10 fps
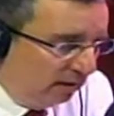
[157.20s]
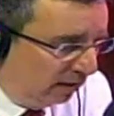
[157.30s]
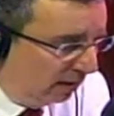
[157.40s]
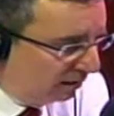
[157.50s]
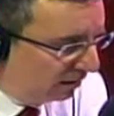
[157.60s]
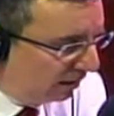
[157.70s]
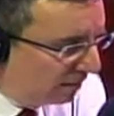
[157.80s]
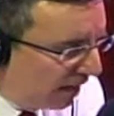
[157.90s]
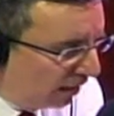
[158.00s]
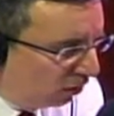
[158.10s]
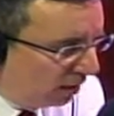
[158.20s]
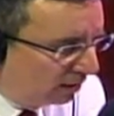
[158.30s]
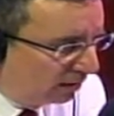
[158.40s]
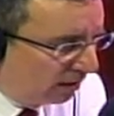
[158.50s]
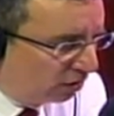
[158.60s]
Y este
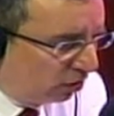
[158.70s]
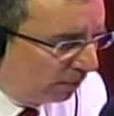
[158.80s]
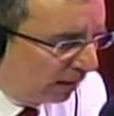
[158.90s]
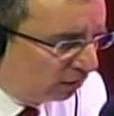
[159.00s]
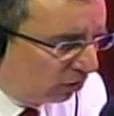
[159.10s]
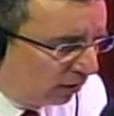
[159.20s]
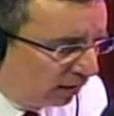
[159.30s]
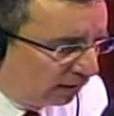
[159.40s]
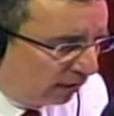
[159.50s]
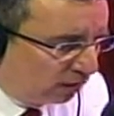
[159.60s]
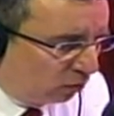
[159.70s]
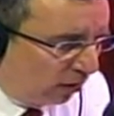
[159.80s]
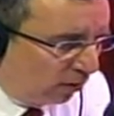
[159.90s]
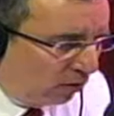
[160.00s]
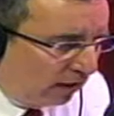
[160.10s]
miércoles inició operaciones el
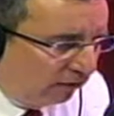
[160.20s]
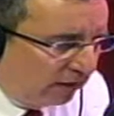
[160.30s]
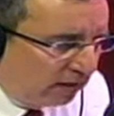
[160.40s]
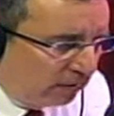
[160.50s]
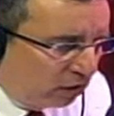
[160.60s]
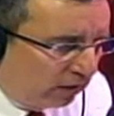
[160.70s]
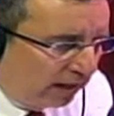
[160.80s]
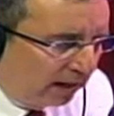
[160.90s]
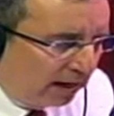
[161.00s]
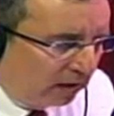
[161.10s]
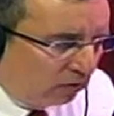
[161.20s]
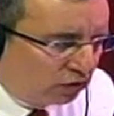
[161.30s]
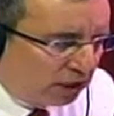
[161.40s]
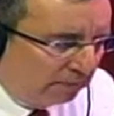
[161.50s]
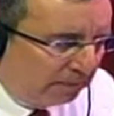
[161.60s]
escuadrón anfibio en el lago
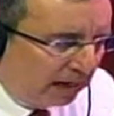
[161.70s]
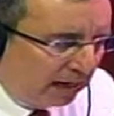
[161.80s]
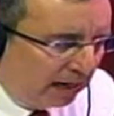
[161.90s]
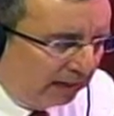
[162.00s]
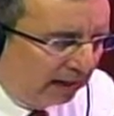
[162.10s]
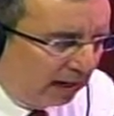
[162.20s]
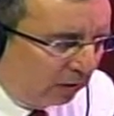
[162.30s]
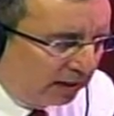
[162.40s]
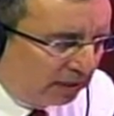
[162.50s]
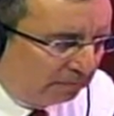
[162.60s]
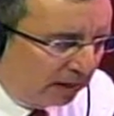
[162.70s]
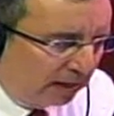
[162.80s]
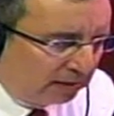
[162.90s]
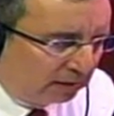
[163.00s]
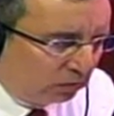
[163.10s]
Chapala, en el agua de
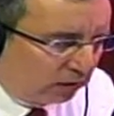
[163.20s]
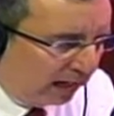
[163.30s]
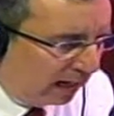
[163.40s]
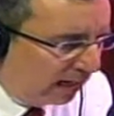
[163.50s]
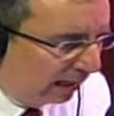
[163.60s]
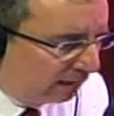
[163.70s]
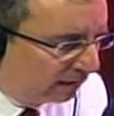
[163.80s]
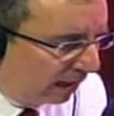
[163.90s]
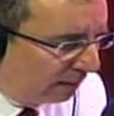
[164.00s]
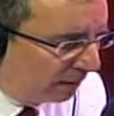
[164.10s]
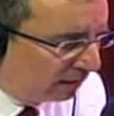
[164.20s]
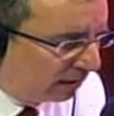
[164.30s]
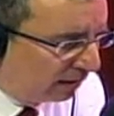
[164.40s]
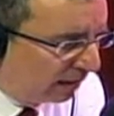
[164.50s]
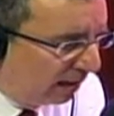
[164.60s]
Chapala, y se buscará que se
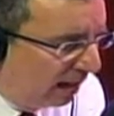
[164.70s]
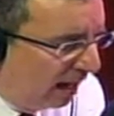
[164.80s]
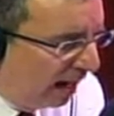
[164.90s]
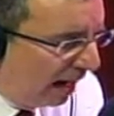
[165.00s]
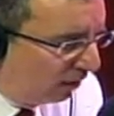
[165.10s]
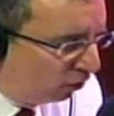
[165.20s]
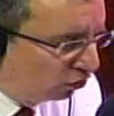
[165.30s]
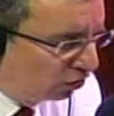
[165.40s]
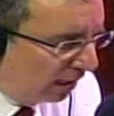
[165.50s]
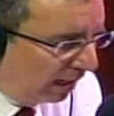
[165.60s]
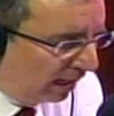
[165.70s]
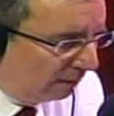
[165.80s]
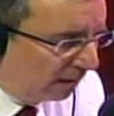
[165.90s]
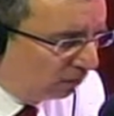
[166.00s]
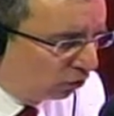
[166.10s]
capaciten a 12
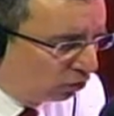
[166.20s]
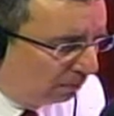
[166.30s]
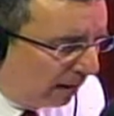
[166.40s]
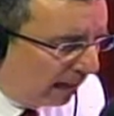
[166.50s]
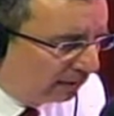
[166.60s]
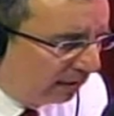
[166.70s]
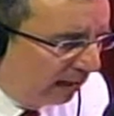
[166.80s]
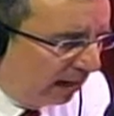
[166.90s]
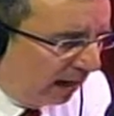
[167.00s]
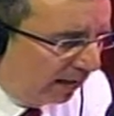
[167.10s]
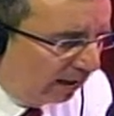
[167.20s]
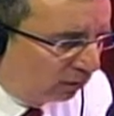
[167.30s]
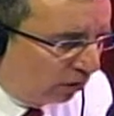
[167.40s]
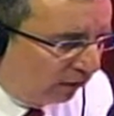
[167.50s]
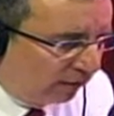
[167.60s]
elementos más,
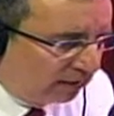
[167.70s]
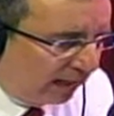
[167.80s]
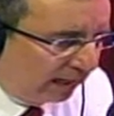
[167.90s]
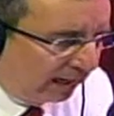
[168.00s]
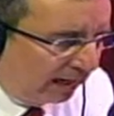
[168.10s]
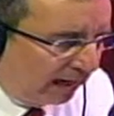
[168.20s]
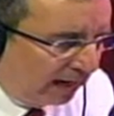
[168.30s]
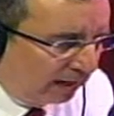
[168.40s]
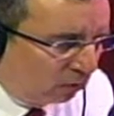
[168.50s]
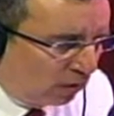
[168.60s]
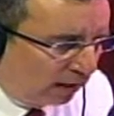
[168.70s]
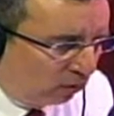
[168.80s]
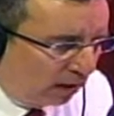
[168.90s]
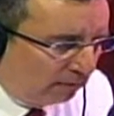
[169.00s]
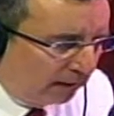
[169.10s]
adelantó el fiscal general
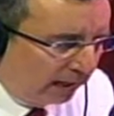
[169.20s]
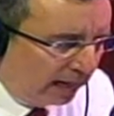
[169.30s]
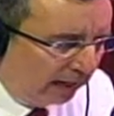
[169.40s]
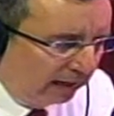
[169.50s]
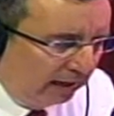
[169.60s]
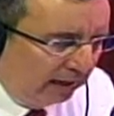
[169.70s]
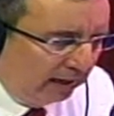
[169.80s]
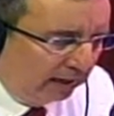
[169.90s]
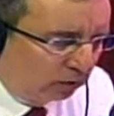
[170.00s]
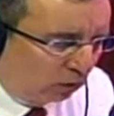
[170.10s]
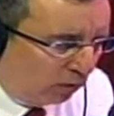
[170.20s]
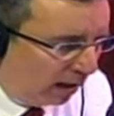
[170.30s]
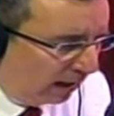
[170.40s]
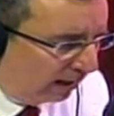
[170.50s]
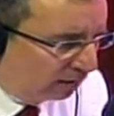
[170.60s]
Eduardo Almaguer, en torno a
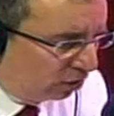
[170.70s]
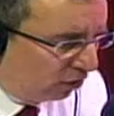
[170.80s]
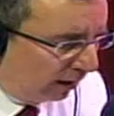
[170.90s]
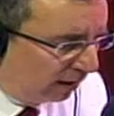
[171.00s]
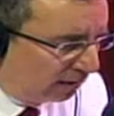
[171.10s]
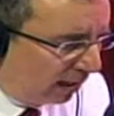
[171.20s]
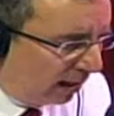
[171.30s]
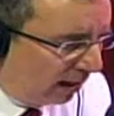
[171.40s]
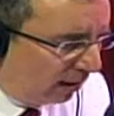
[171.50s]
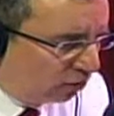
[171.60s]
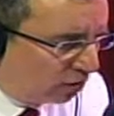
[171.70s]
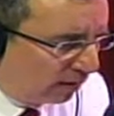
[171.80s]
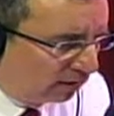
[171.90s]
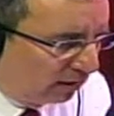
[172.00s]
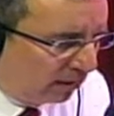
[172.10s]
la agresión registrada la noche
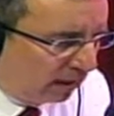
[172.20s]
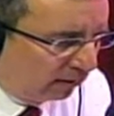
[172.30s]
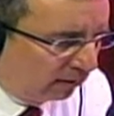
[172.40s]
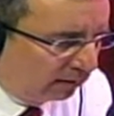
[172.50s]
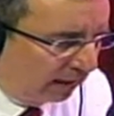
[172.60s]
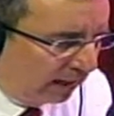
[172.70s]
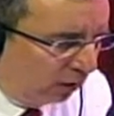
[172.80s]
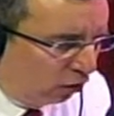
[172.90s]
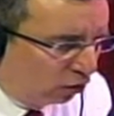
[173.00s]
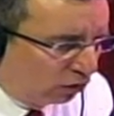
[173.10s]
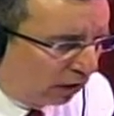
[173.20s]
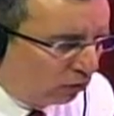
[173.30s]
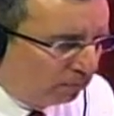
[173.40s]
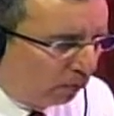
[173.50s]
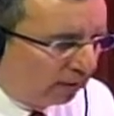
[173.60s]
de este martes en contra de
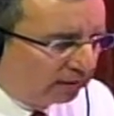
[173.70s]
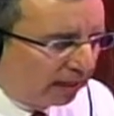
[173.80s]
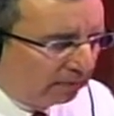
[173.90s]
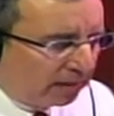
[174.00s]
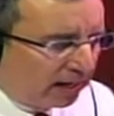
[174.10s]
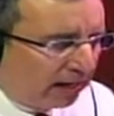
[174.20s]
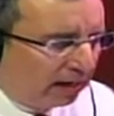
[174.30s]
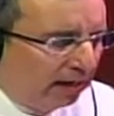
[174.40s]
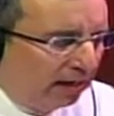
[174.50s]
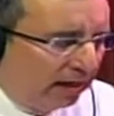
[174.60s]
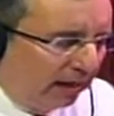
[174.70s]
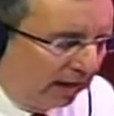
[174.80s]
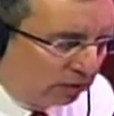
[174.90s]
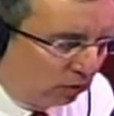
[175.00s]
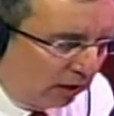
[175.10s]
un policía vial en
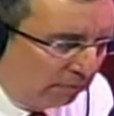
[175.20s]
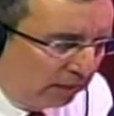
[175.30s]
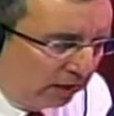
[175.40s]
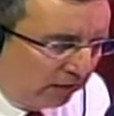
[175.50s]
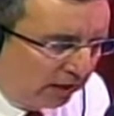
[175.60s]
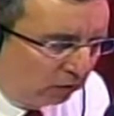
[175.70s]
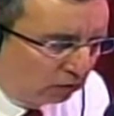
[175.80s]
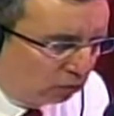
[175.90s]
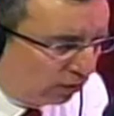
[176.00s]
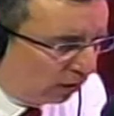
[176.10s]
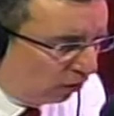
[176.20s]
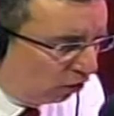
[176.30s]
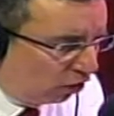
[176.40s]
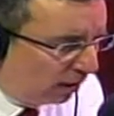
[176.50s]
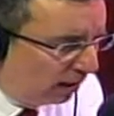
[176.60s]
la zona de Periférico Sur y
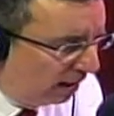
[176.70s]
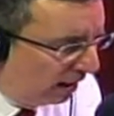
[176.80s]
Colón.